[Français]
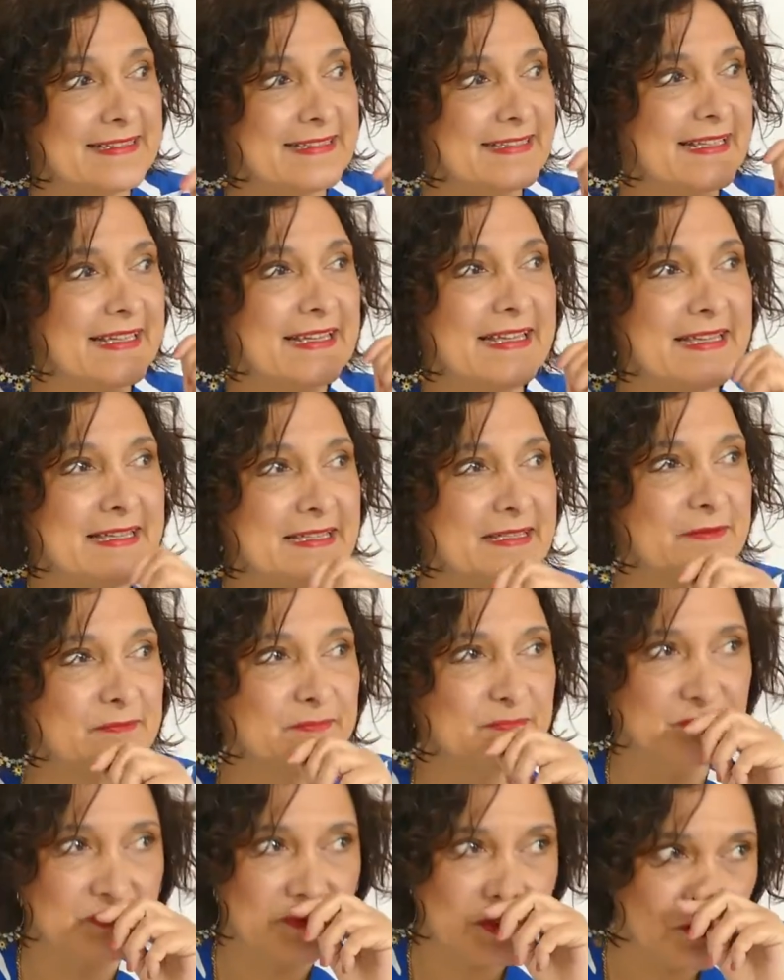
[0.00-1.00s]
très,
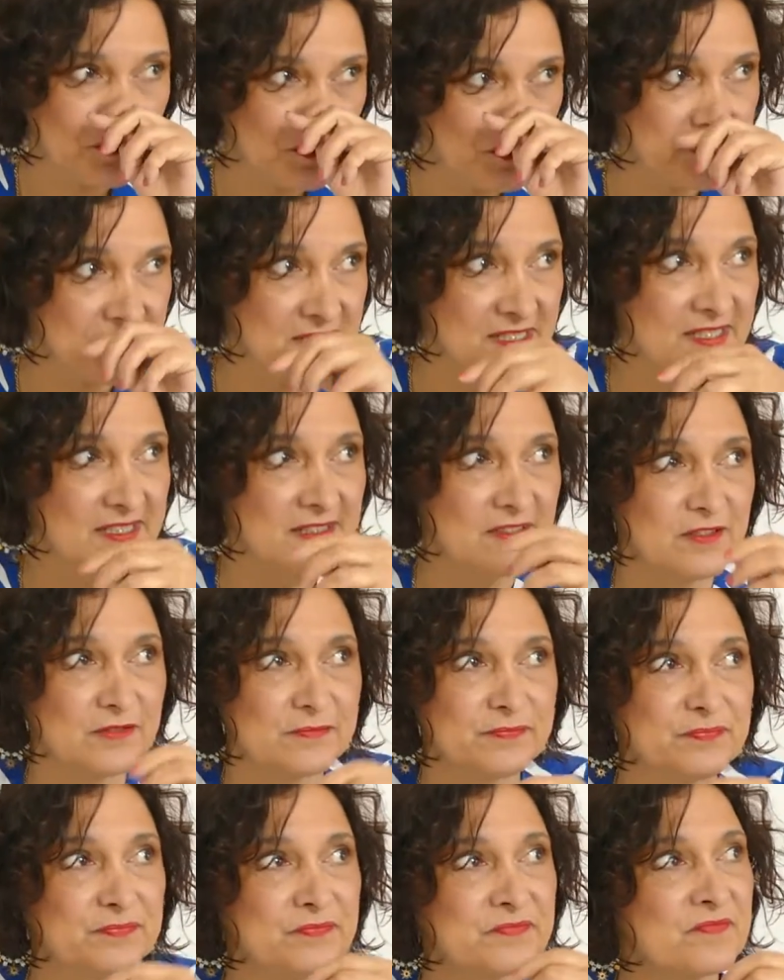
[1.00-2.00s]
euh, comment dire,
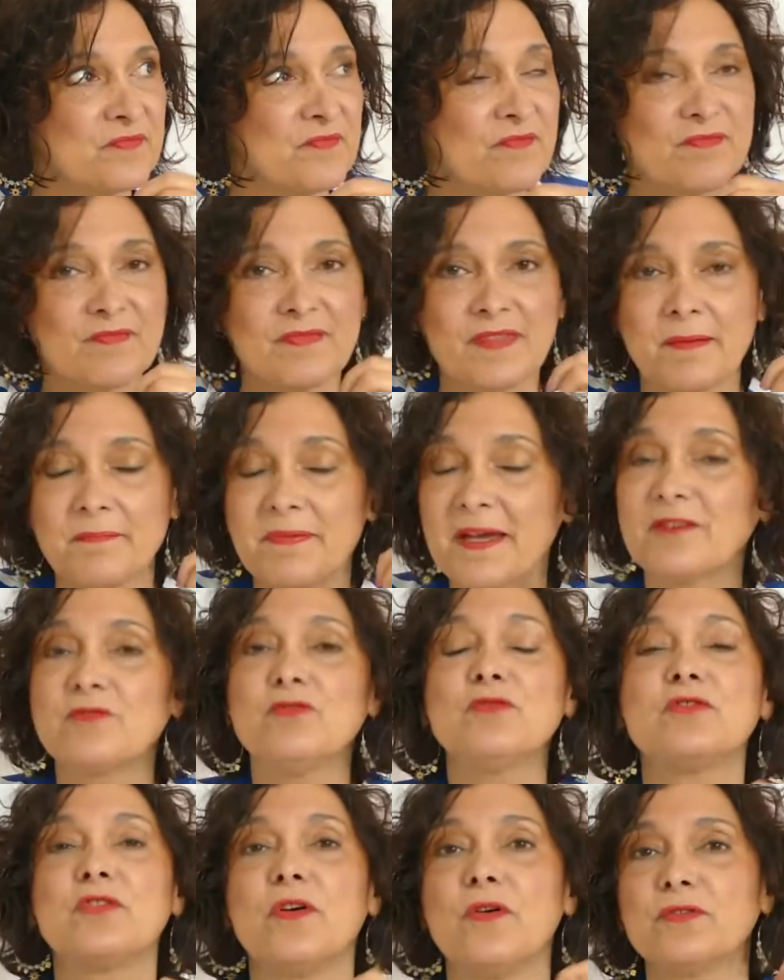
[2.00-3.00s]
euh,
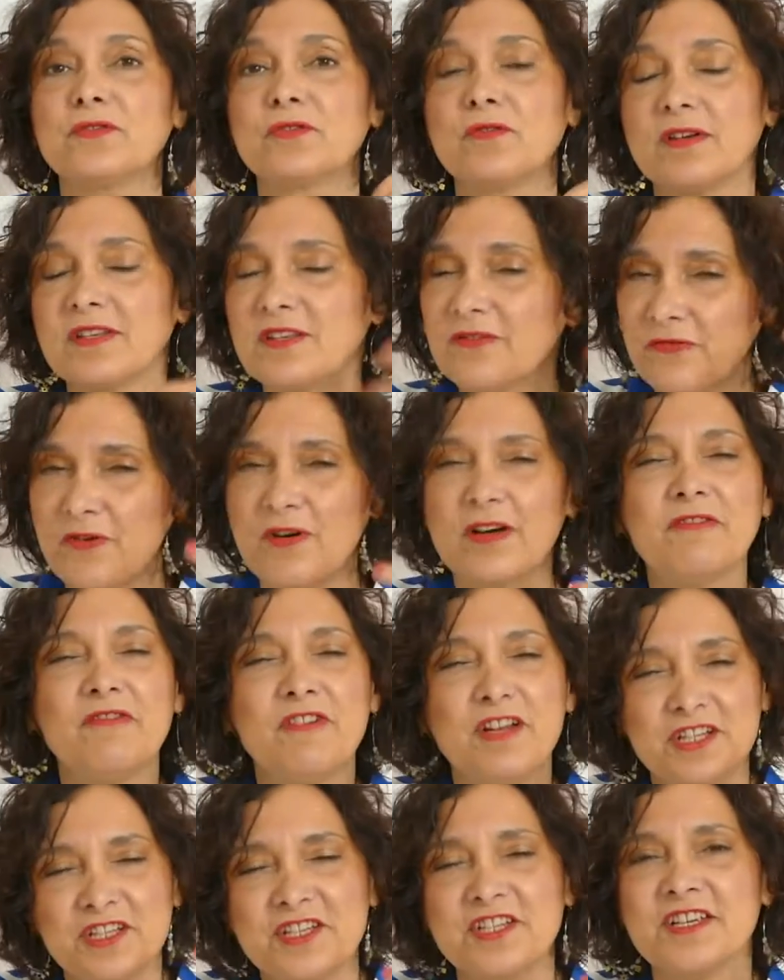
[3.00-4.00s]
percutante, quoi, qu'il faut
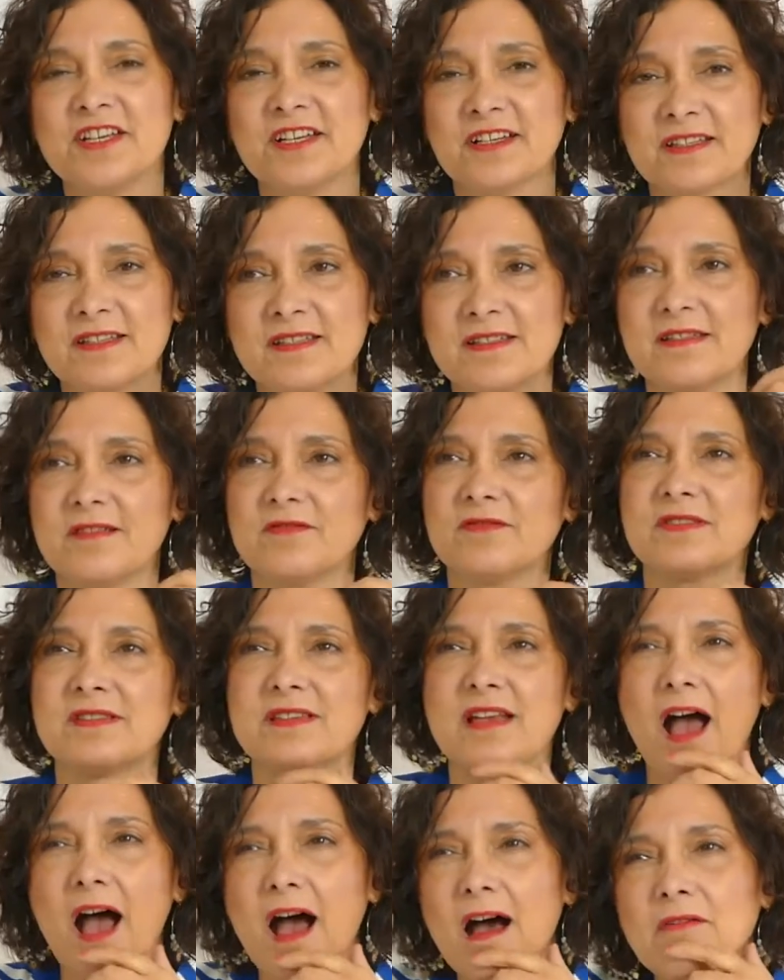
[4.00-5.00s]
réfléchir, qu'on se
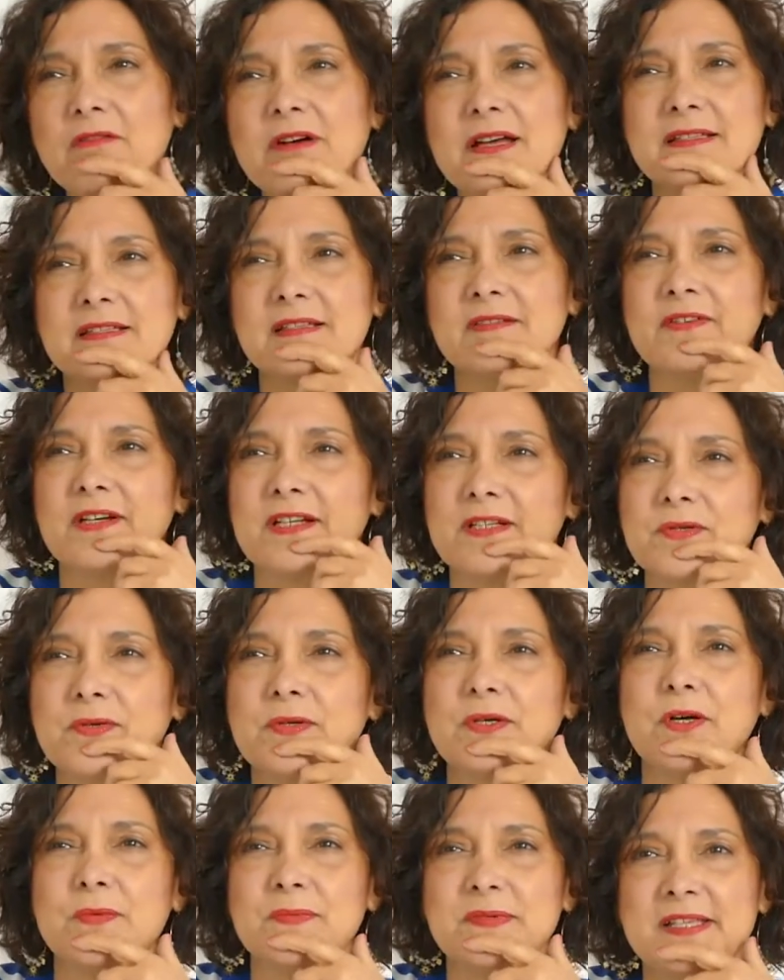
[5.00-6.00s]
dit, ah ouais, c'est vrai, que je
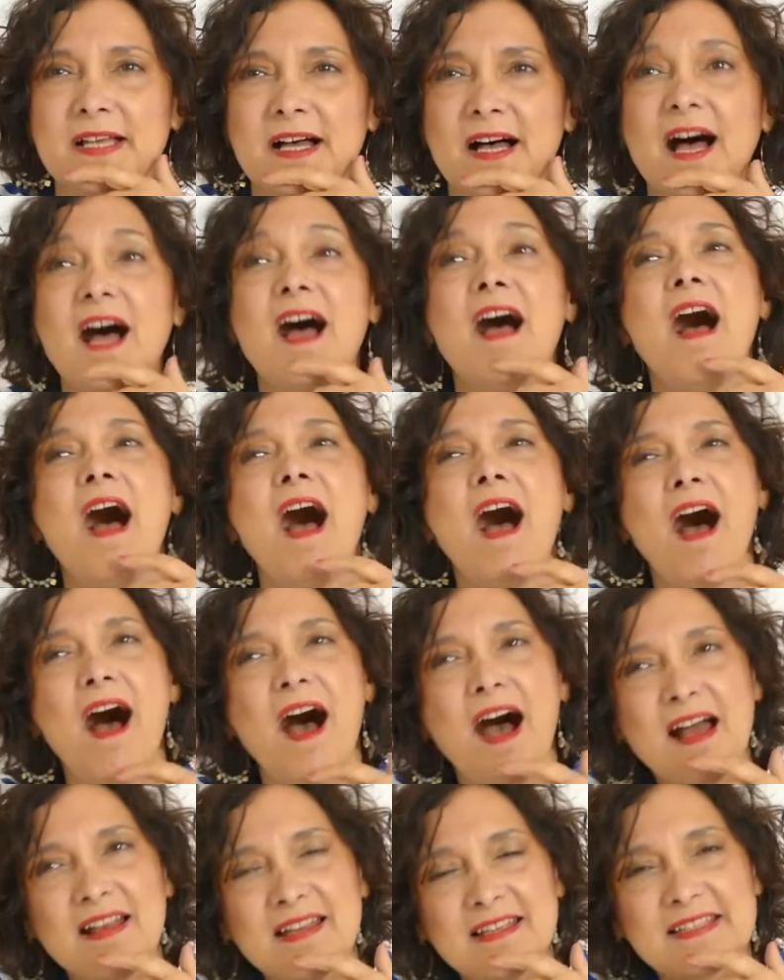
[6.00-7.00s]
suis comme ça,
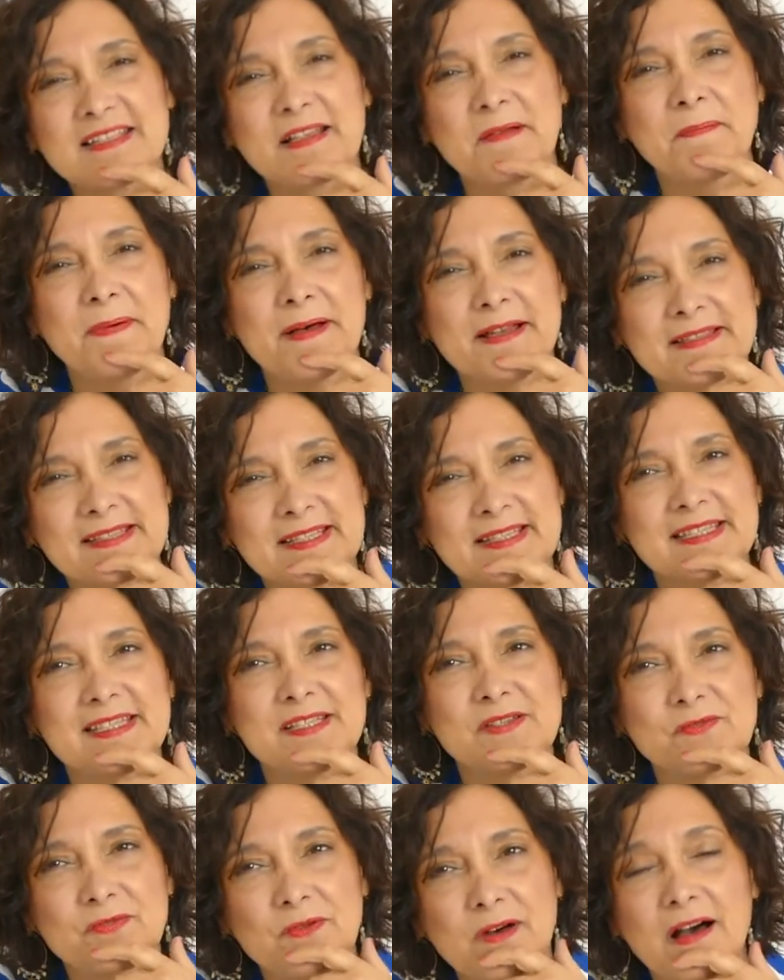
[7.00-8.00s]
ah, elle est sympa cette
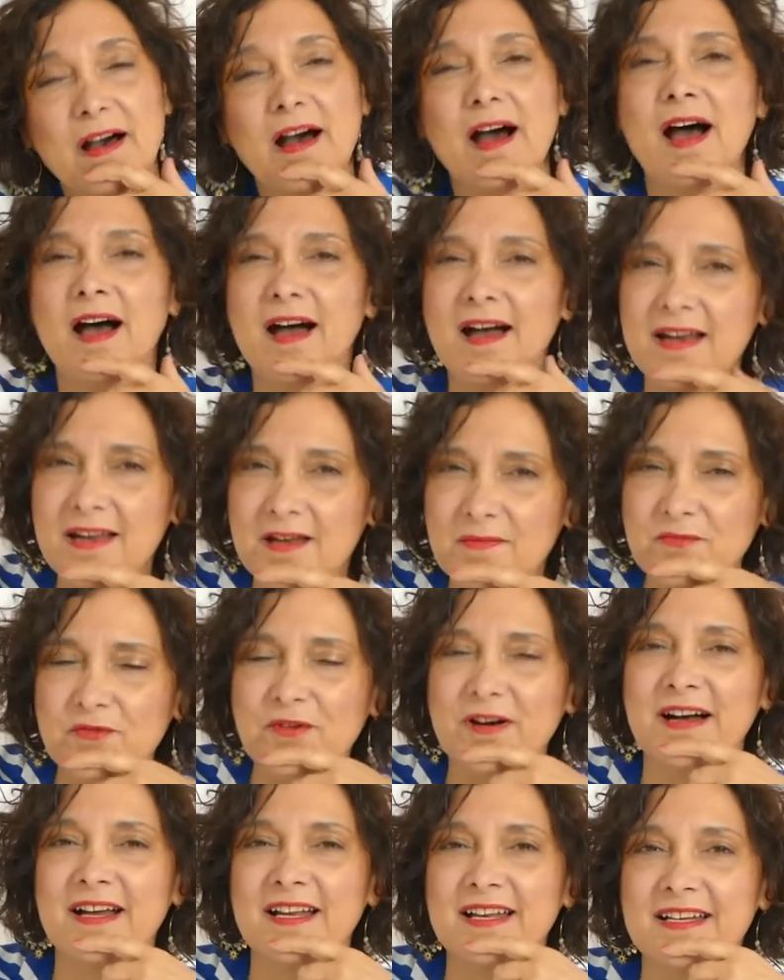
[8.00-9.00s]
histoire, ah, la
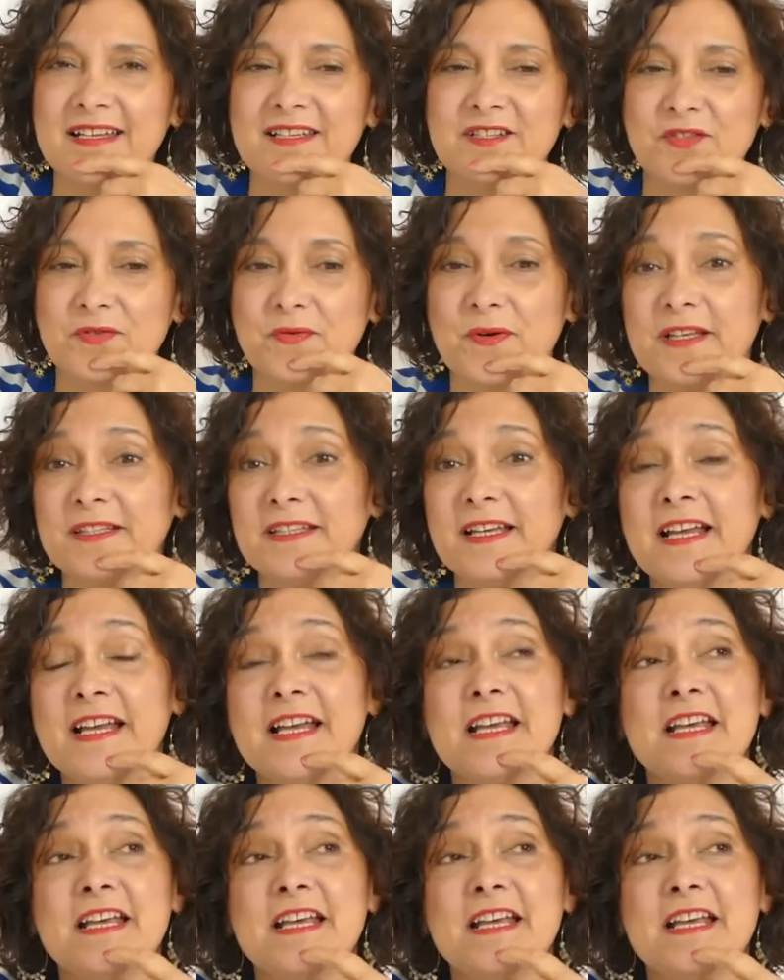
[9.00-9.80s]
morale, elle est chouette.